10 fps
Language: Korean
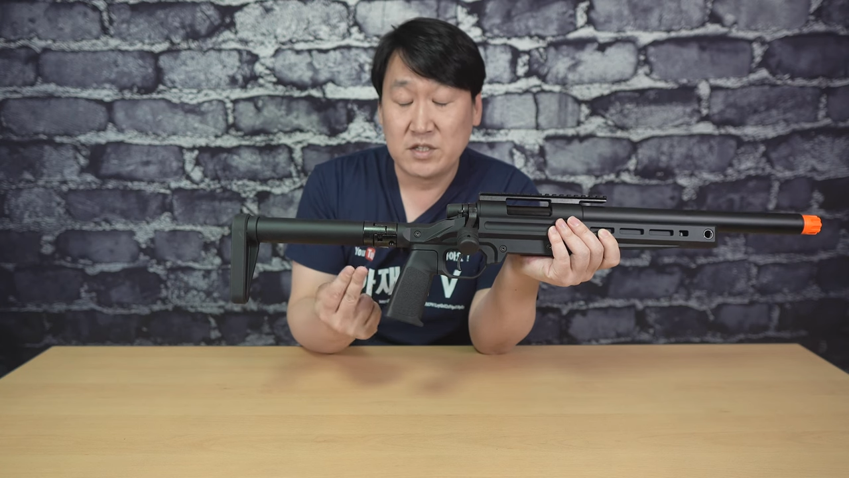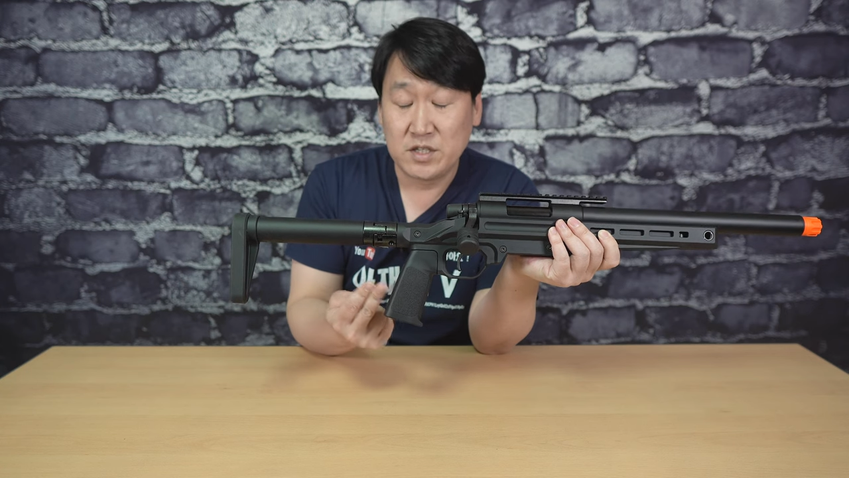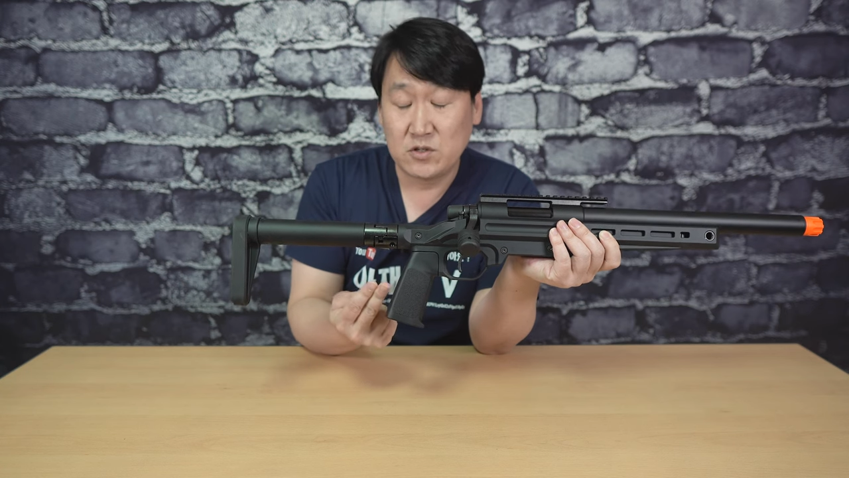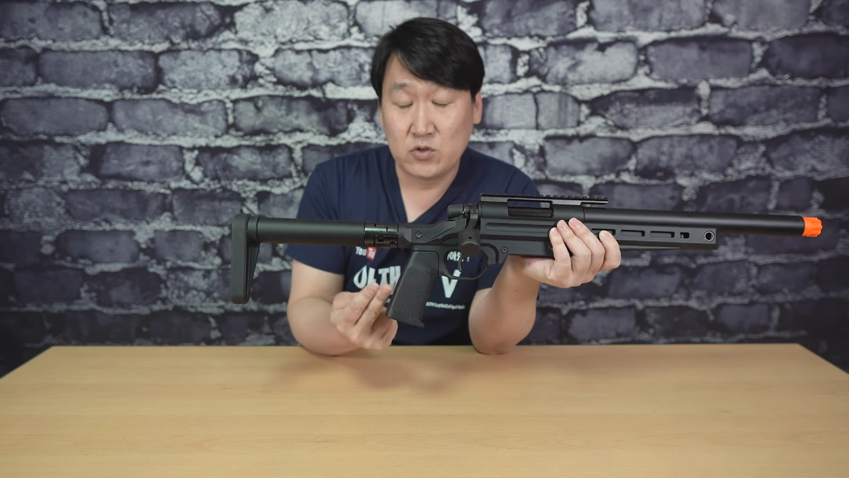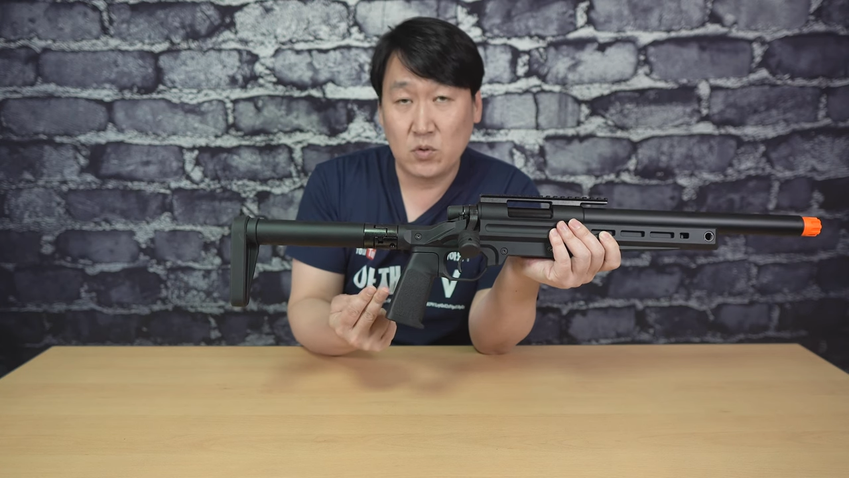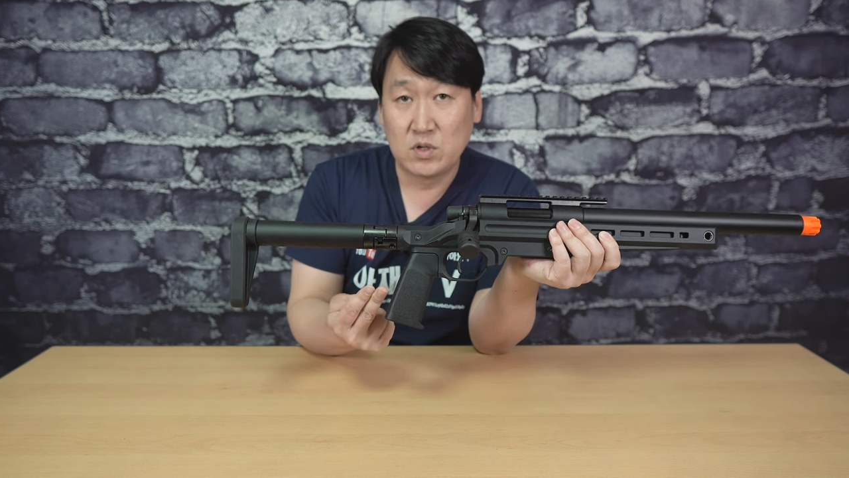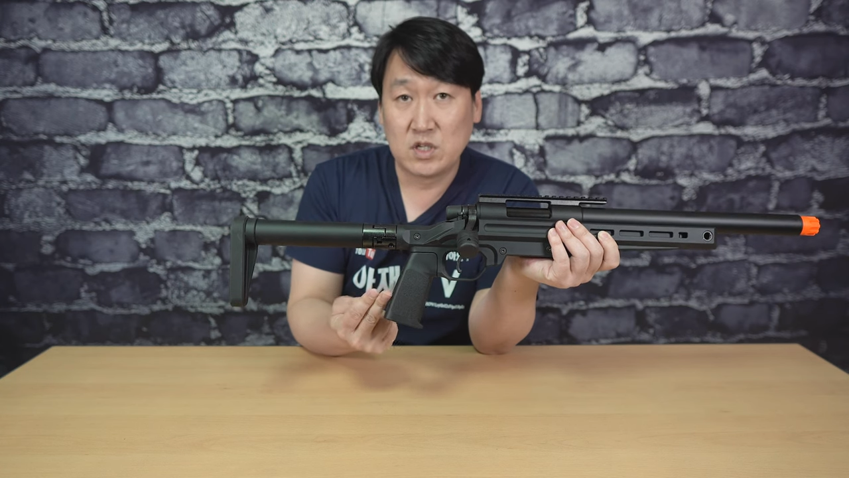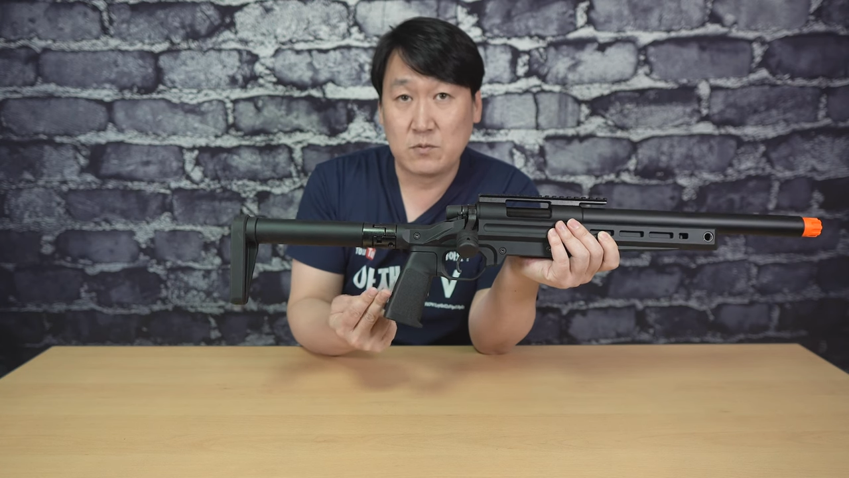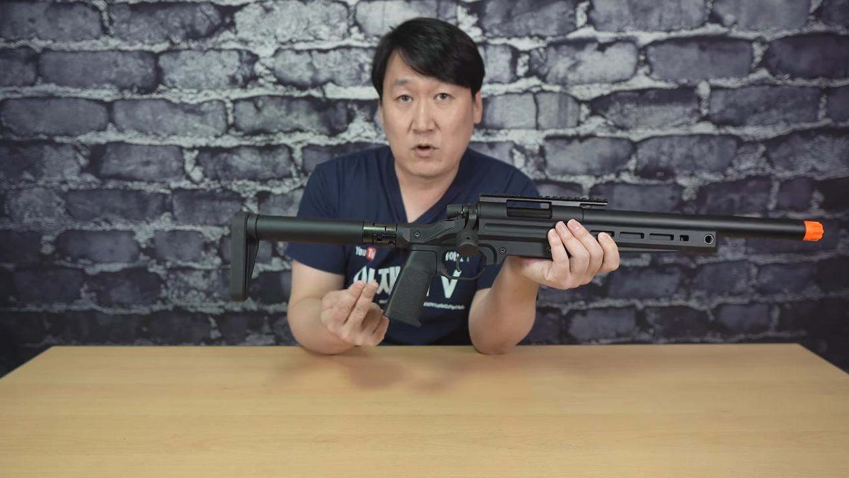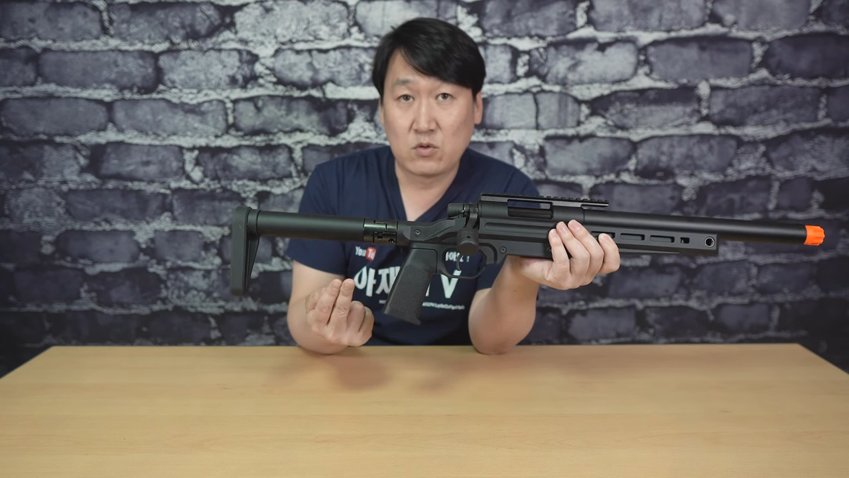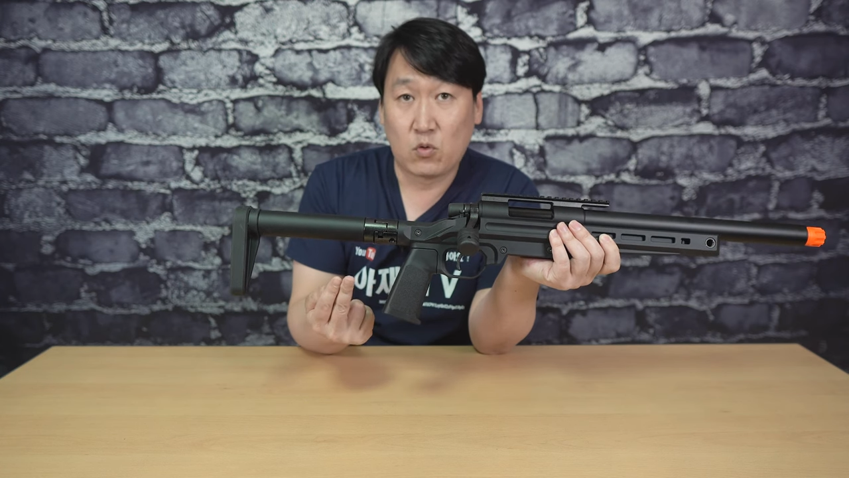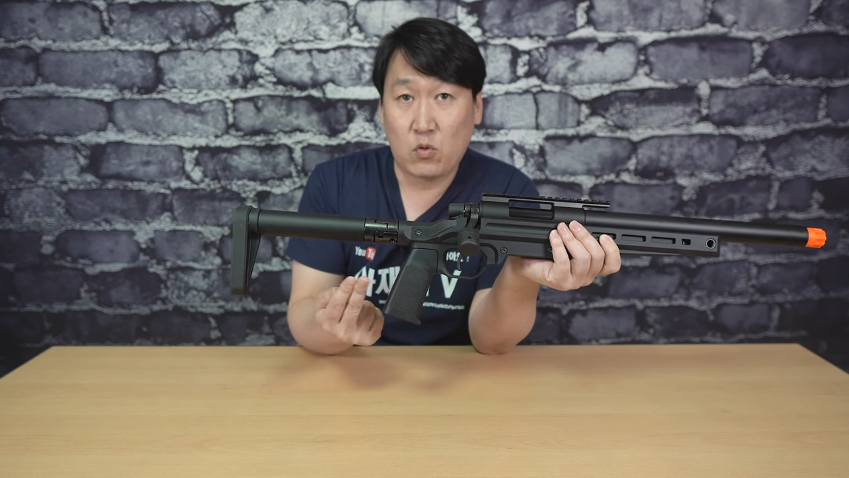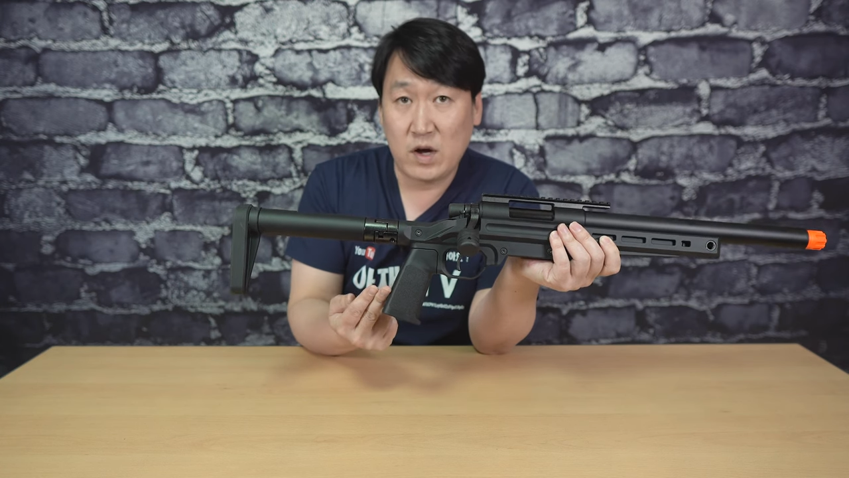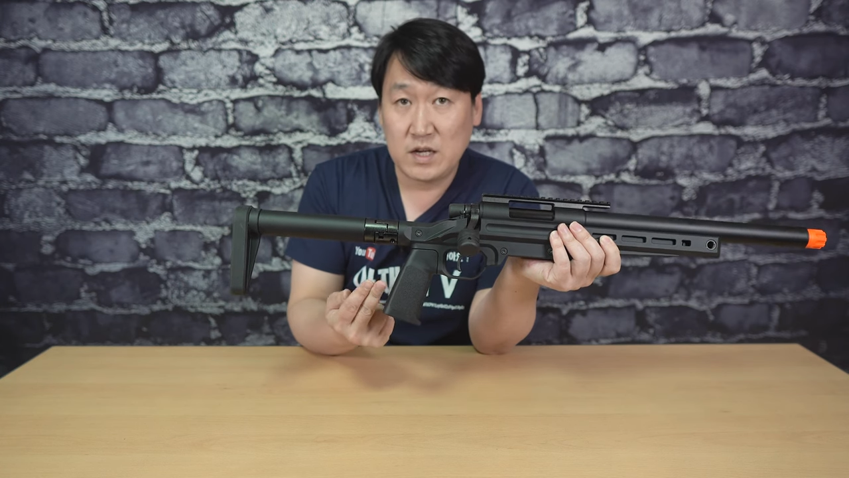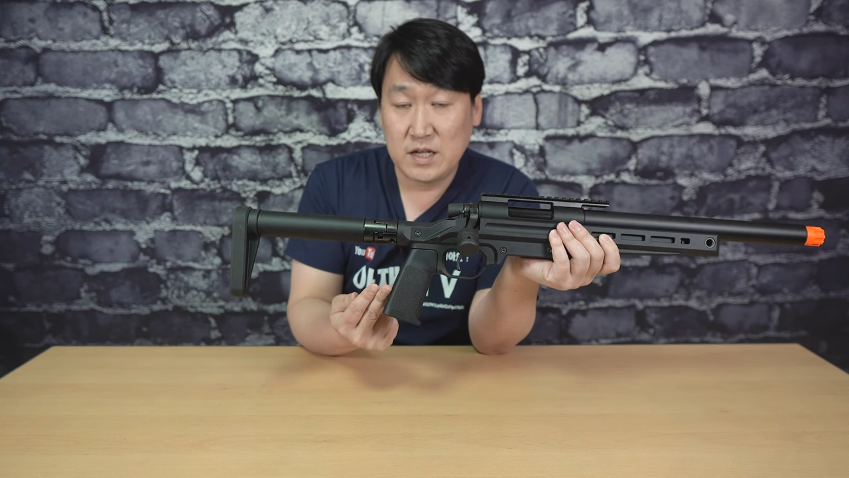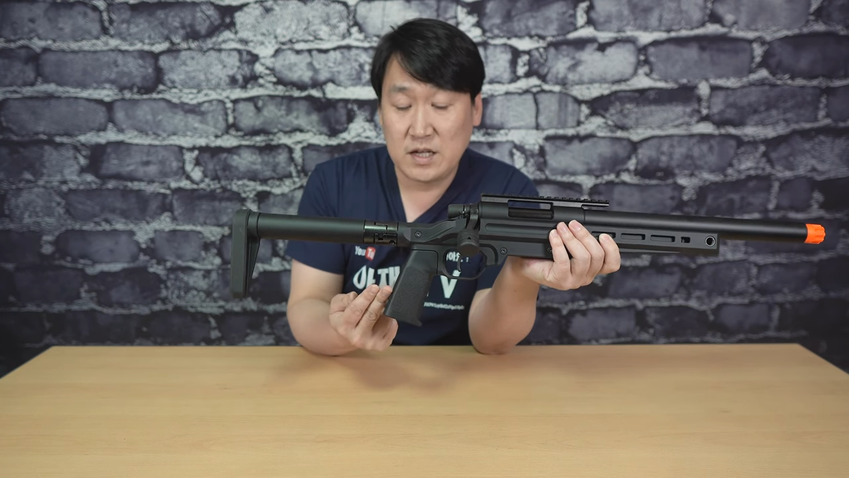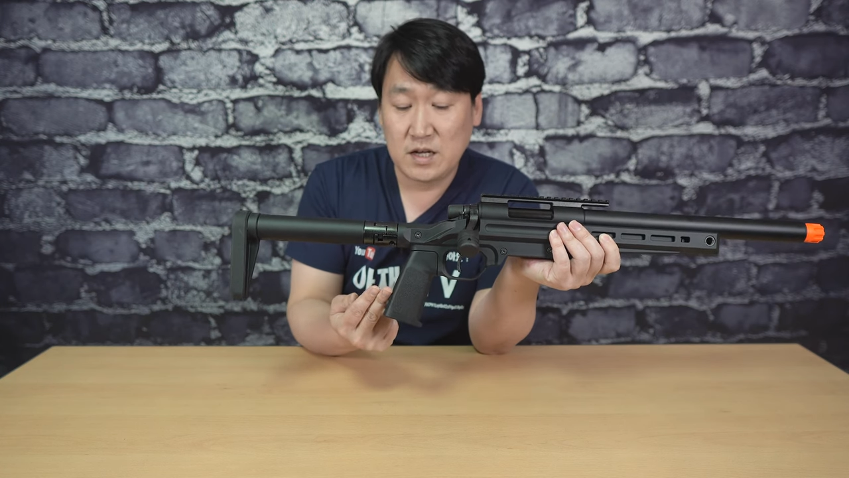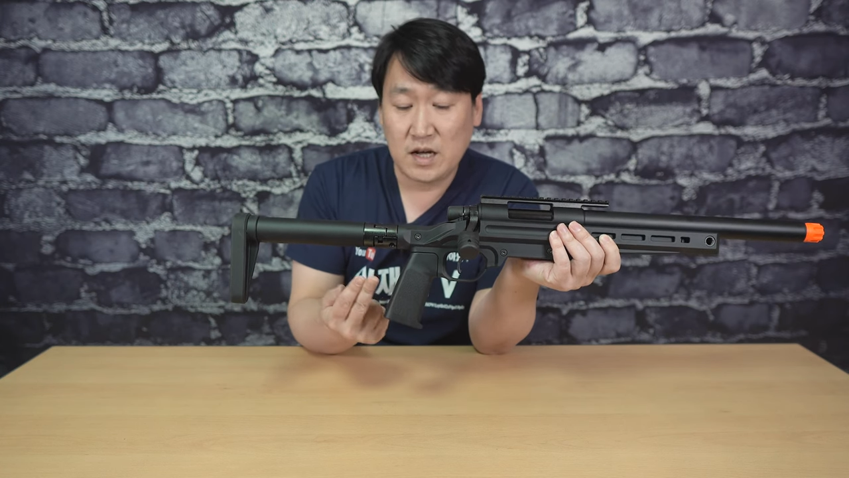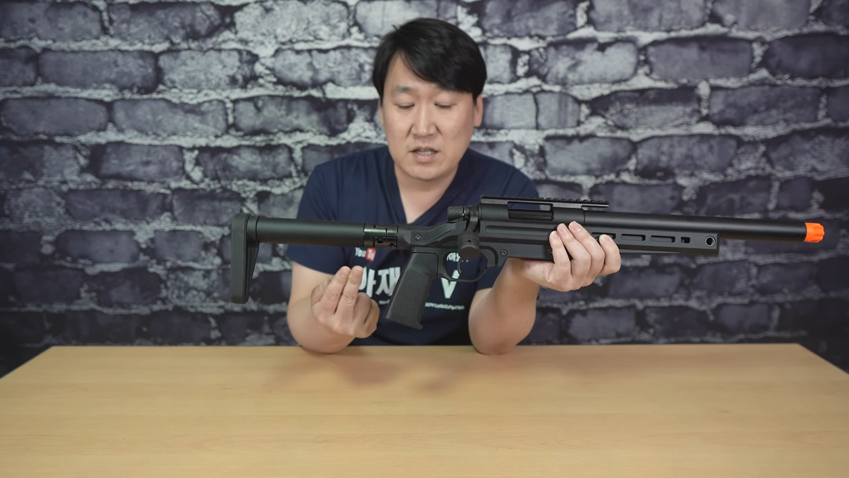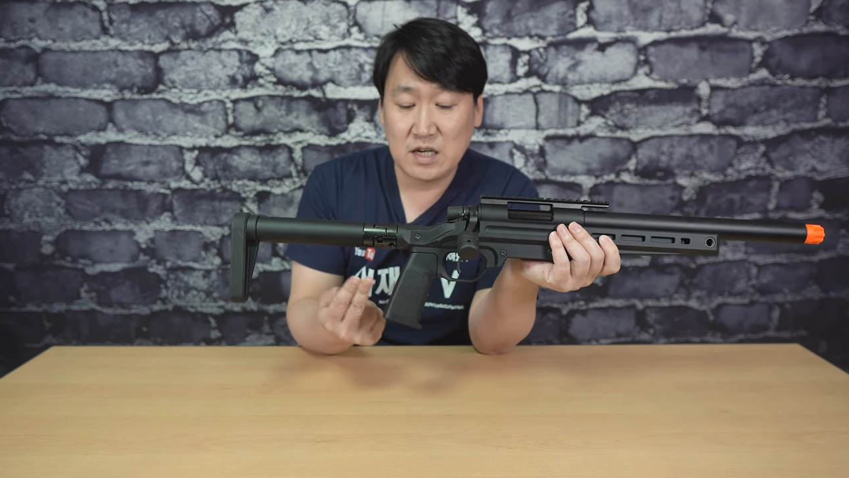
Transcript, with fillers: 실총 그립과도 호환이 되니까